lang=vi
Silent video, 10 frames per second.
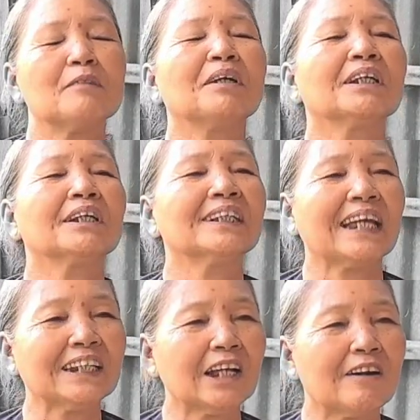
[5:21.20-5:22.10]
thì mình cứ
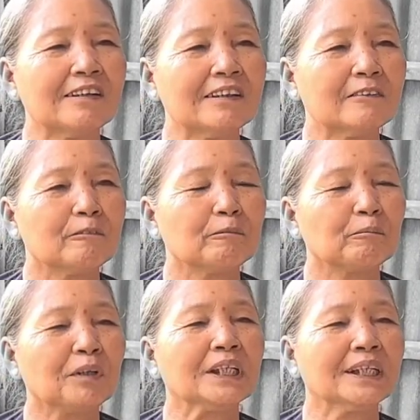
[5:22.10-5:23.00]
tránh thôi,
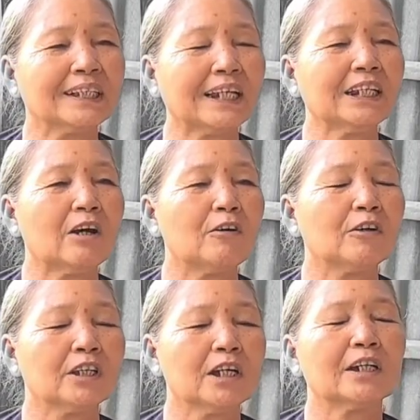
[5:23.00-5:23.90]
mình cứ tránh
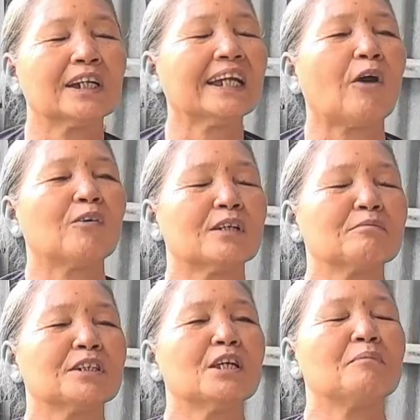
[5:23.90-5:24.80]
thôi, chứ cái cội
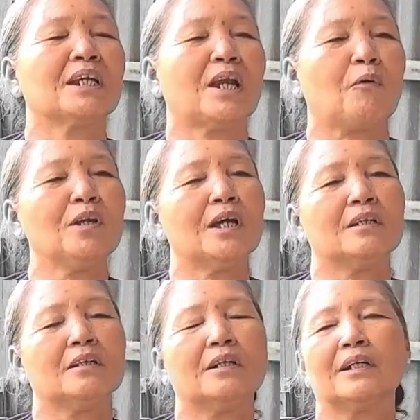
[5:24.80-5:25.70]
sân si mình nổi
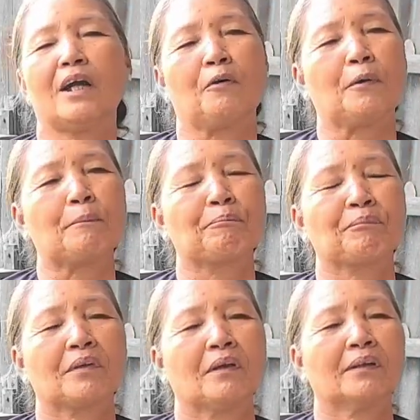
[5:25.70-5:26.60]
lên nữa rồi, rồi.
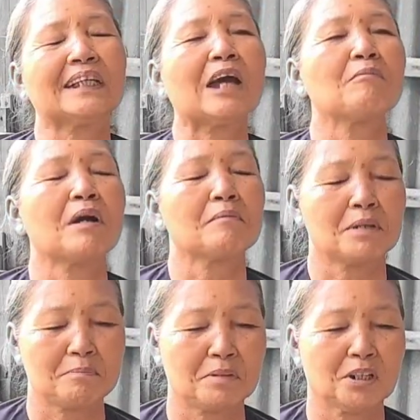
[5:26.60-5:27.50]
Mà sao mà
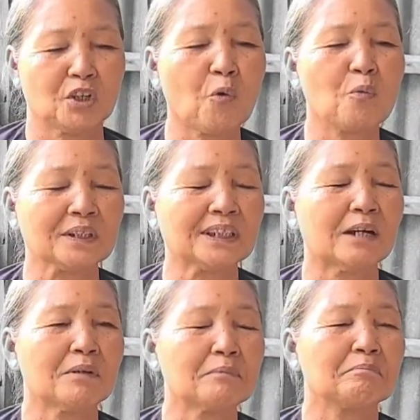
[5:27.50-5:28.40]
mình mình tu, mà
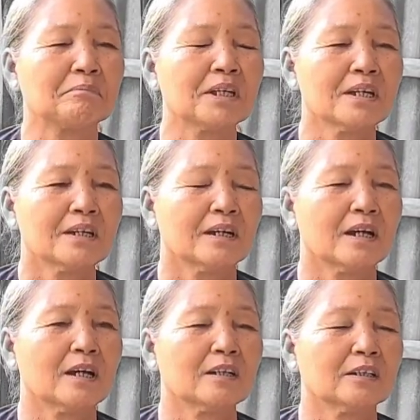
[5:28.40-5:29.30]
sao mình
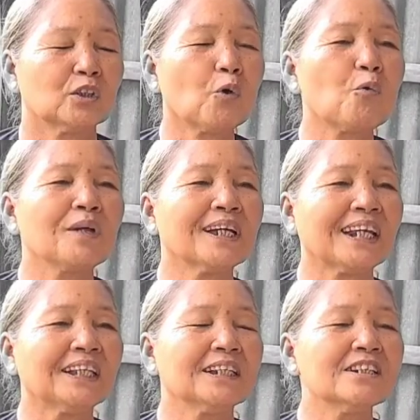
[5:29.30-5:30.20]
à, tu
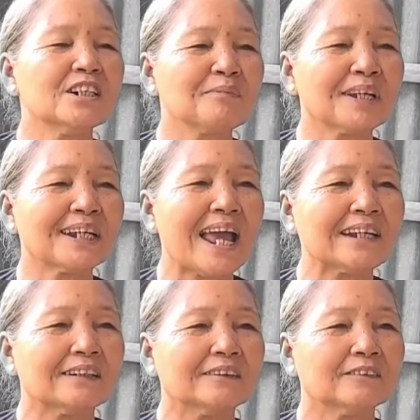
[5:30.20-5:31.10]
biết cách như đương biết
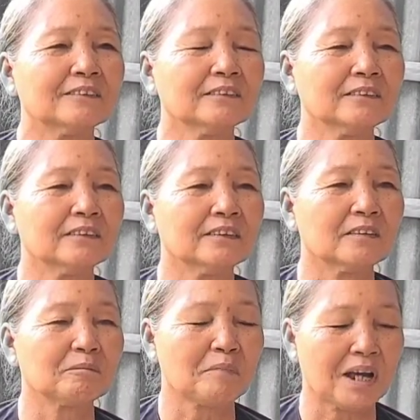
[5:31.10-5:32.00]
đát được.
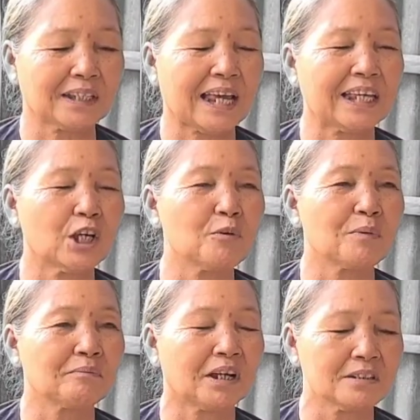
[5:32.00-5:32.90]
Mà thầy
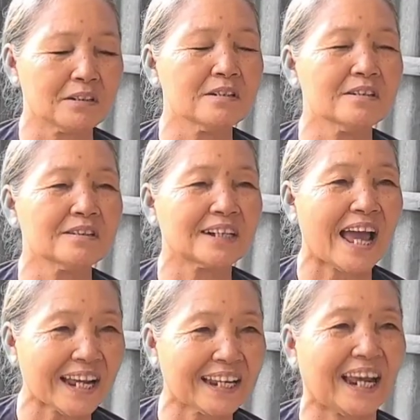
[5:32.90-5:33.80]
kêu mình phải đương
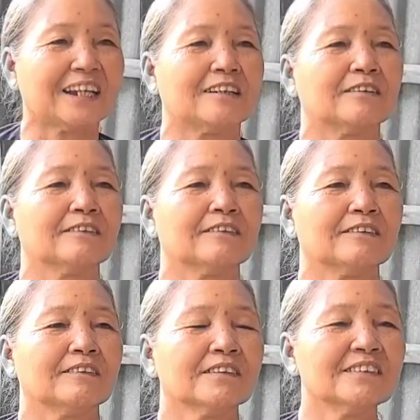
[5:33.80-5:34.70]
đát gành,
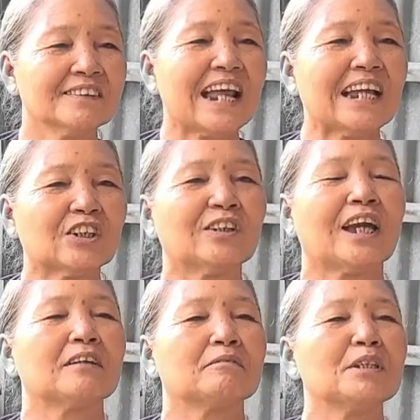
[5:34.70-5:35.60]
đương đát
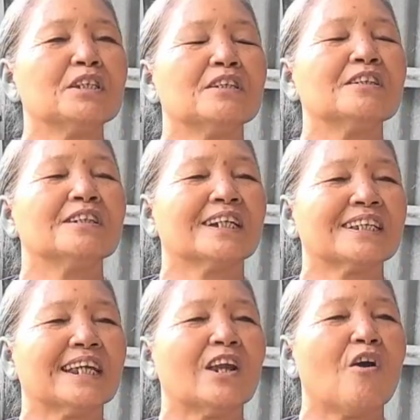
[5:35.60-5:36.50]
cho gành, nó dựa được
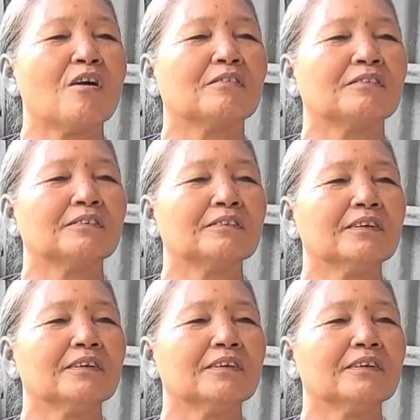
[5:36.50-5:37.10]
cái xe lon.